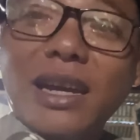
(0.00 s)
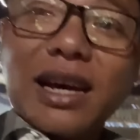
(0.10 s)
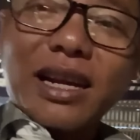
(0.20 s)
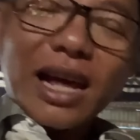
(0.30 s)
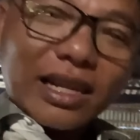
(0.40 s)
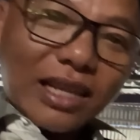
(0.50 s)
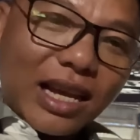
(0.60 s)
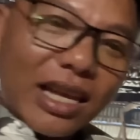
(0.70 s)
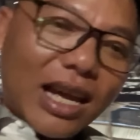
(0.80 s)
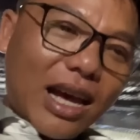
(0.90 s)
à, đến
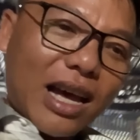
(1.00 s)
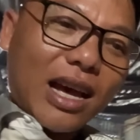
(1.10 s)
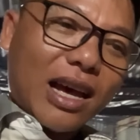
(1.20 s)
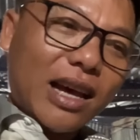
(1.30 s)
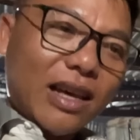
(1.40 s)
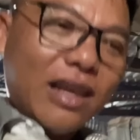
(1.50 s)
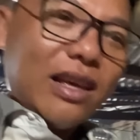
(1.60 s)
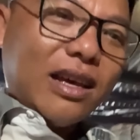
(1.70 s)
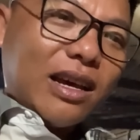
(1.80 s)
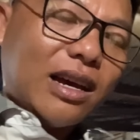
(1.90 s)
với à,
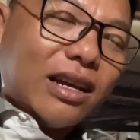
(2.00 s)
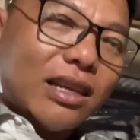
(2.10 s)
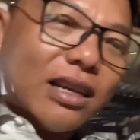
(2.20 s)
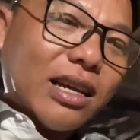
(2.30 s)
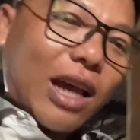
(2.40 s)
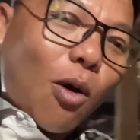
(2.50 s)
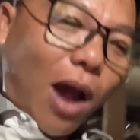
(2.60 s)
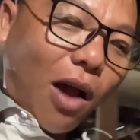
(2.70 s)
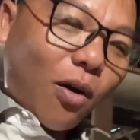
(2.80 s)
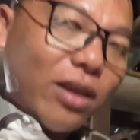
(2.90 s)
à, những cái câu
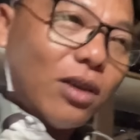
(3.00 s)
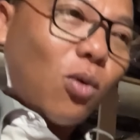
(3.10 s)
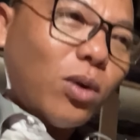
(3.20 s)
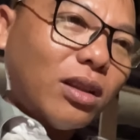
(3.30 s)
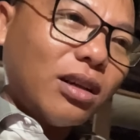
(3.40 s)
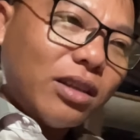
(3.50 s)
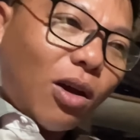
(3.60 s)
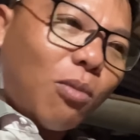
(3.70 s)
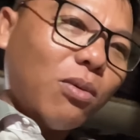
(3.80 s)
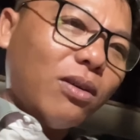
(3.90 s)
hỏi của huynh tấn
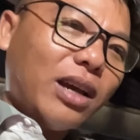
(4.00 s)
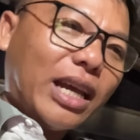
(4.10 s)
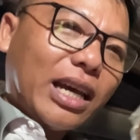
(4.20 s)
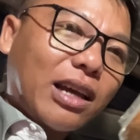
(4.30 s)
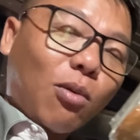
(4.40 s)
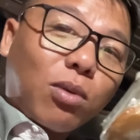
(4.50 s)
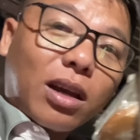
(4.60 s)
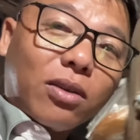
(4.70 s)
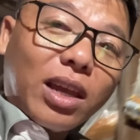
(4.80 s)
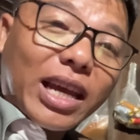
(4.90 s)
Dũng ha cùng
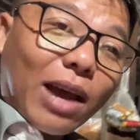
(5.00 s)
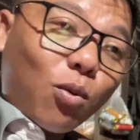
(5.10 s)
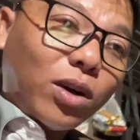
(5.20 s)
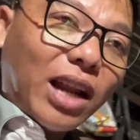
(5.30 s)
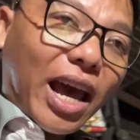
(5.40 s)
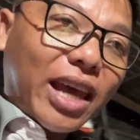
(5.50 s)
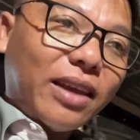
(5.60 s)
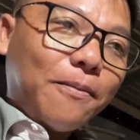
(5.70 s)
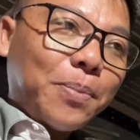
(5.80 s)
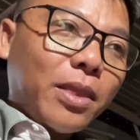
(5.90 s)
với các huynh
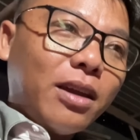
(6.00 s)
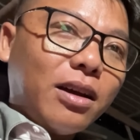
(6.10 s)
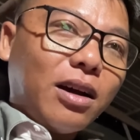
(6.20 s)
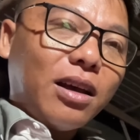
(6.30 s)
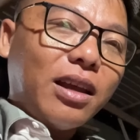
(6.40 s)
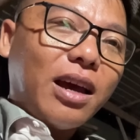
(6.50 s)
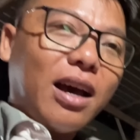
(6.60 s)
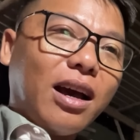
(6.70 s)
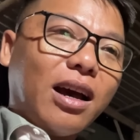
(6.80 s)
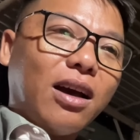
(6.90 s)
đệ rồi
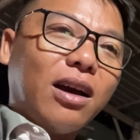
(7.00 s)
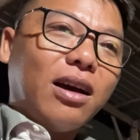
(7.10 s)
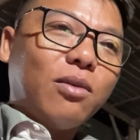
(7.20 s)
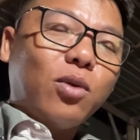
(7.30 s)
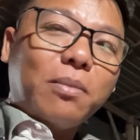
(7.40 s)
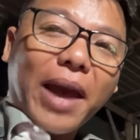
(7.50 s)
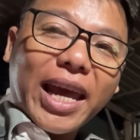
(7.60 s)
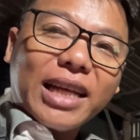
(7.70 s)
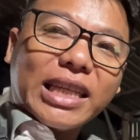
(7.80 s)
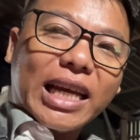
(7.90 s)
à, huynh
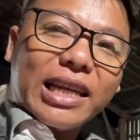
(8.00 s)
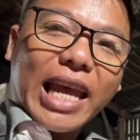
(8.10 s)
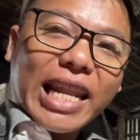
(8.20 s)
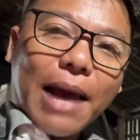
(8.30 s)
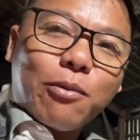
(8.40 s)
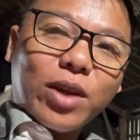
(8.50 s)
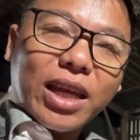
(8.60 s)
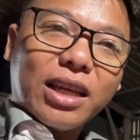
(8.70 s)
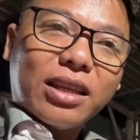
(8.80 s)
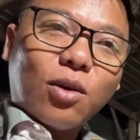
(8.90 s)
bé sẽ giải đáp quý
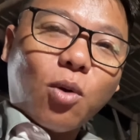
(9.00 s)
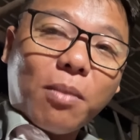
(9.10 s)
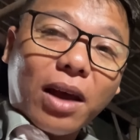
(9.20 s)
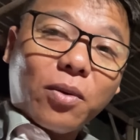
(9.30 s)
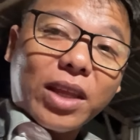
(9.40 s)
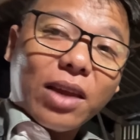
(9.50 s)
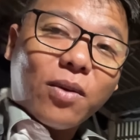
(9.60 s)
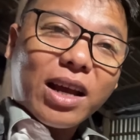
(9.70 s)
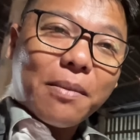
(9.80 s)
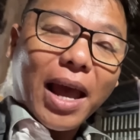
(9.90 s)
vị cho quý mời quý vị
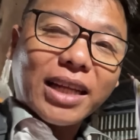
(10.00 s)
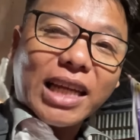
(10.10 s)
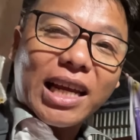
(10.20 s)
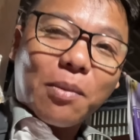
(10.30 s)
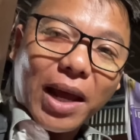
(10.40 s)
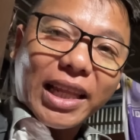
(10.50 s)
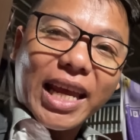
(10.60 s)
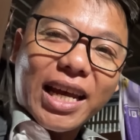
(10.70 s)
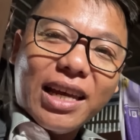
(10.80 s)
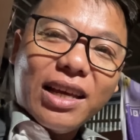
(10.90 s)
và các bạn sẽ đồng hành nhé